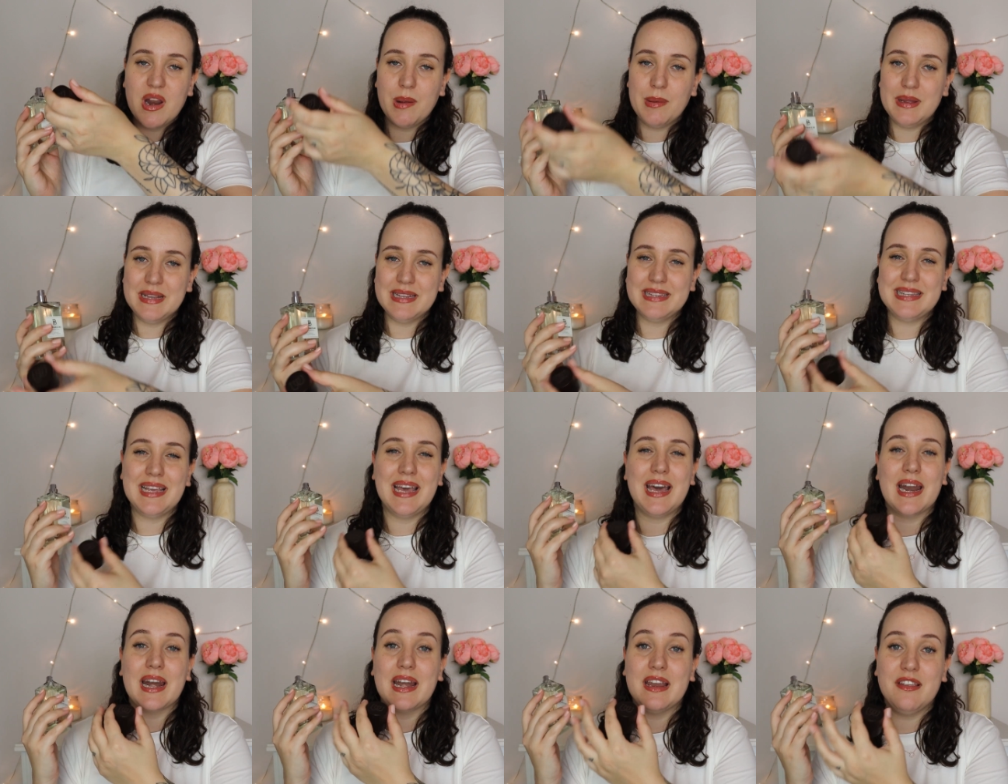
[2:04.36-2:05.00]

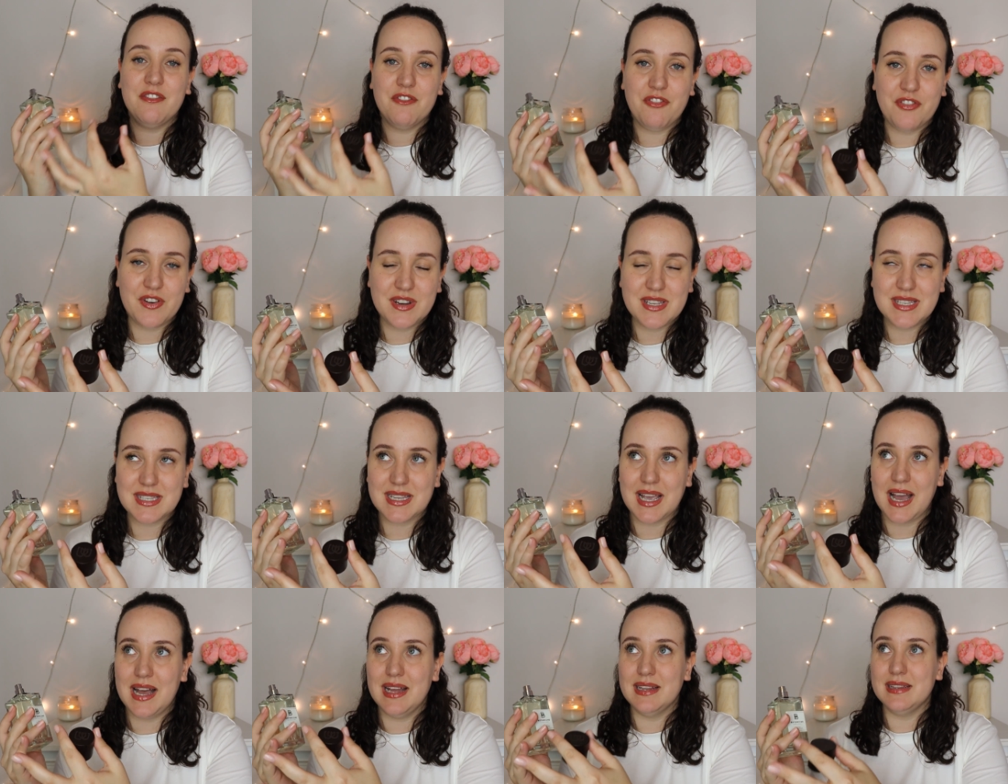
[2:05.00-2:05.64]
veramente
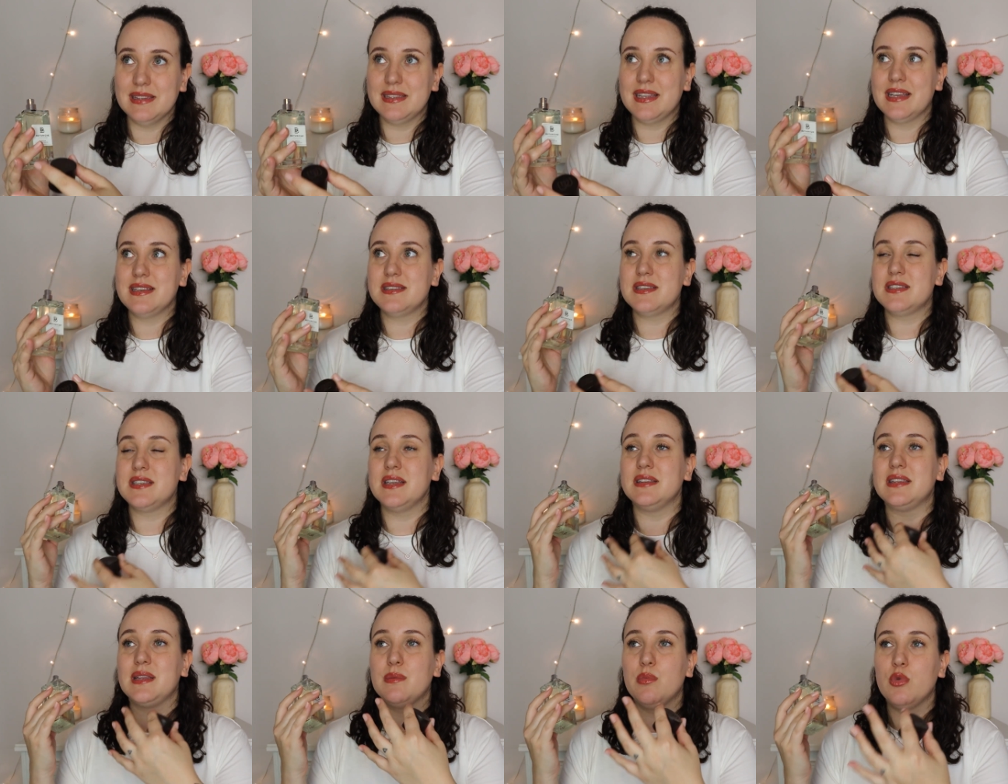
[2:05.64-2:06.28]
rinfrescante, si
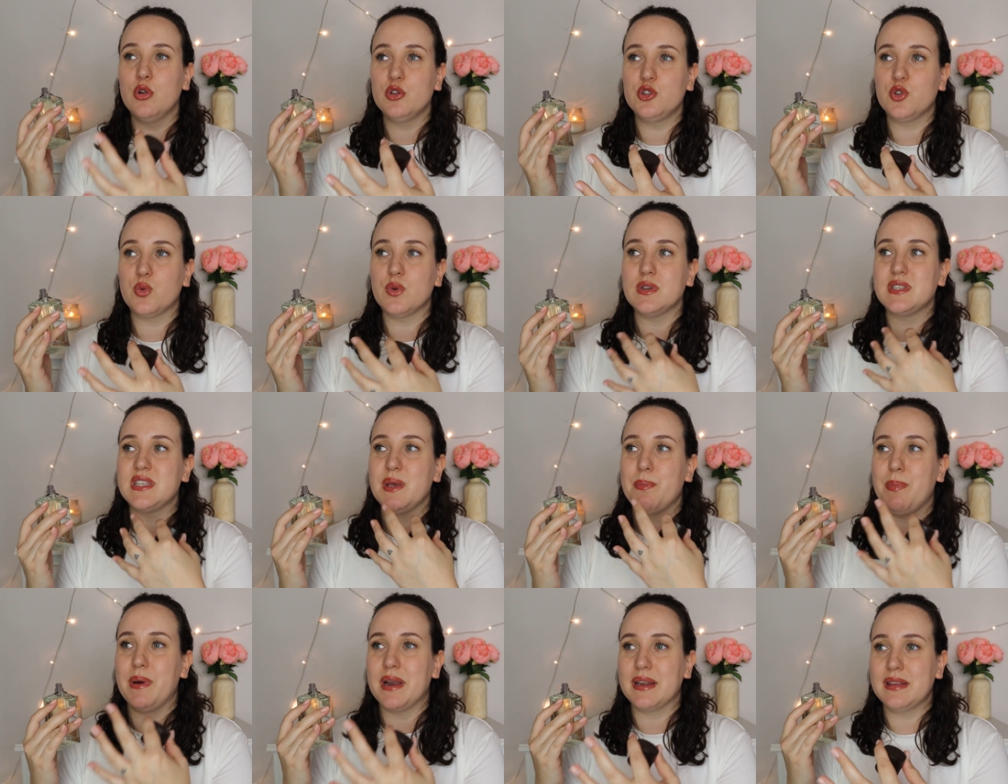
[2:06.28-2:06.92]
sente molto
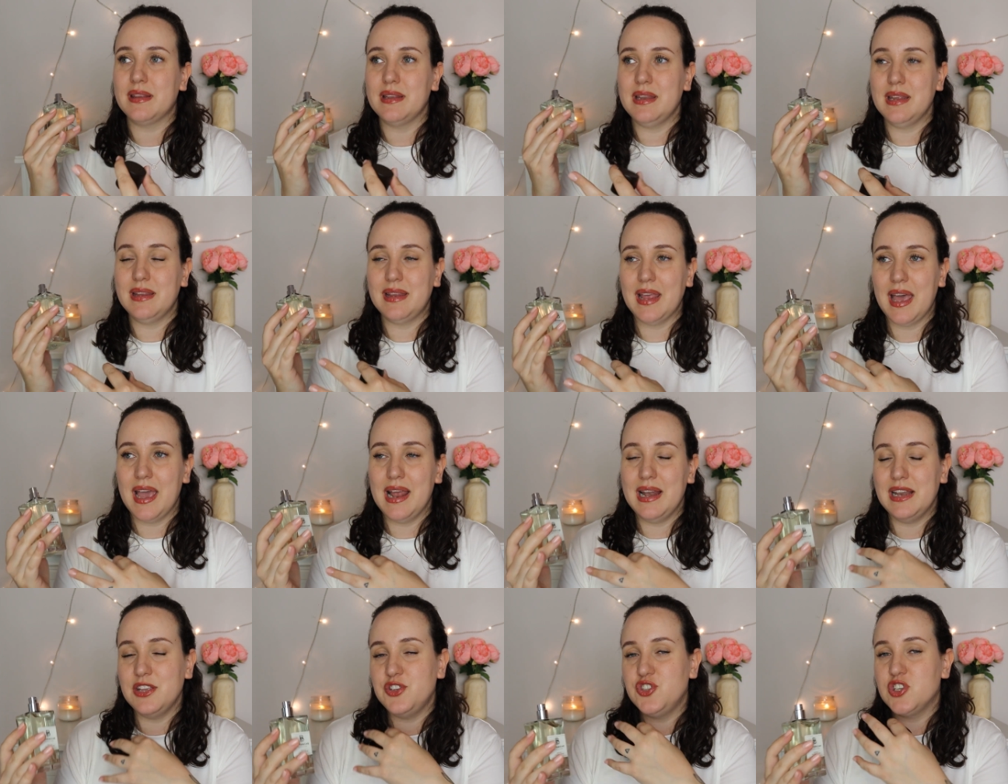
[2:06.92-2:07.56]
questa parte di
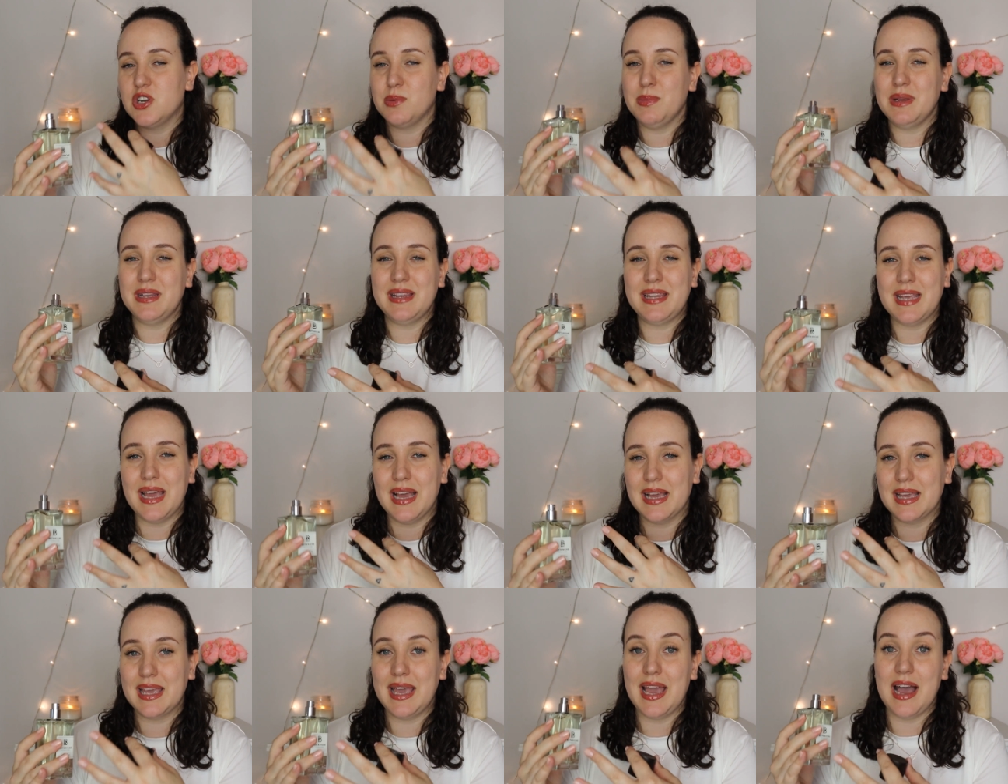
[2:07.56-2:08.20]
tè, leggermente
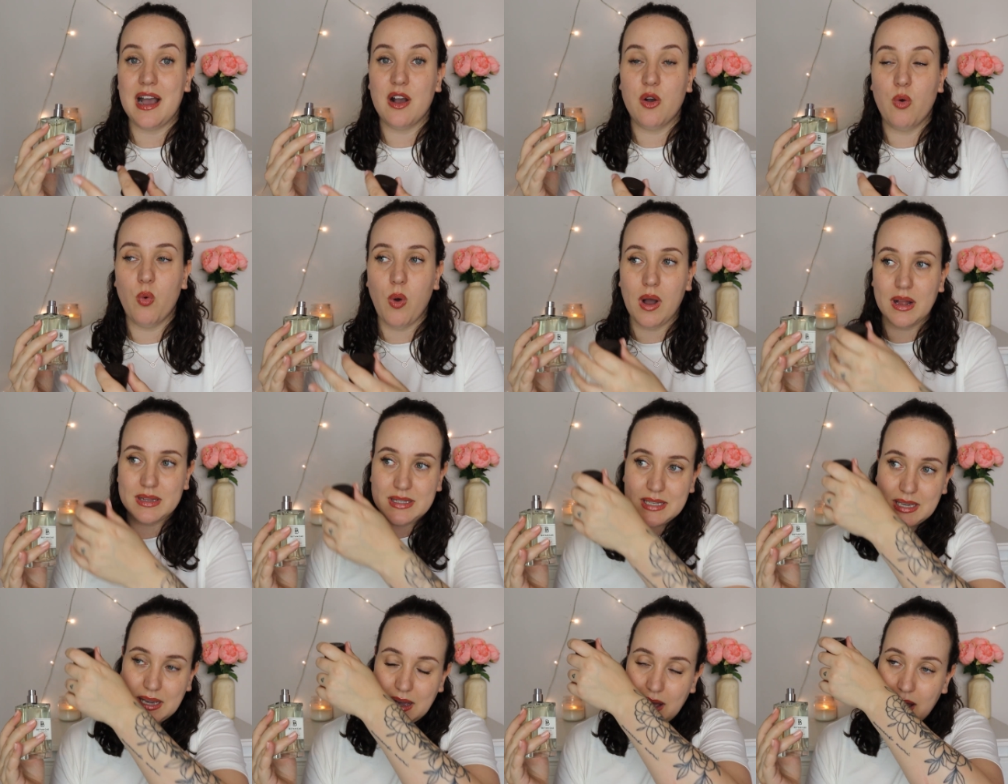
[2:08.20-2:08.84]
anche
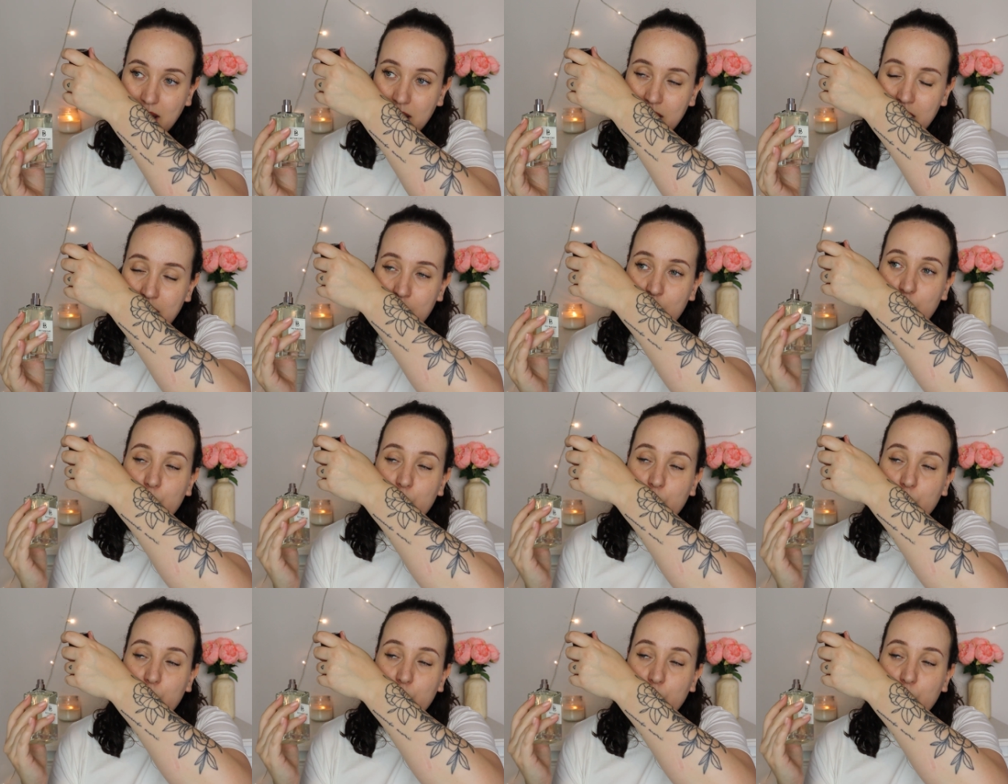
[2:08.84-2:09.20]
acquatica,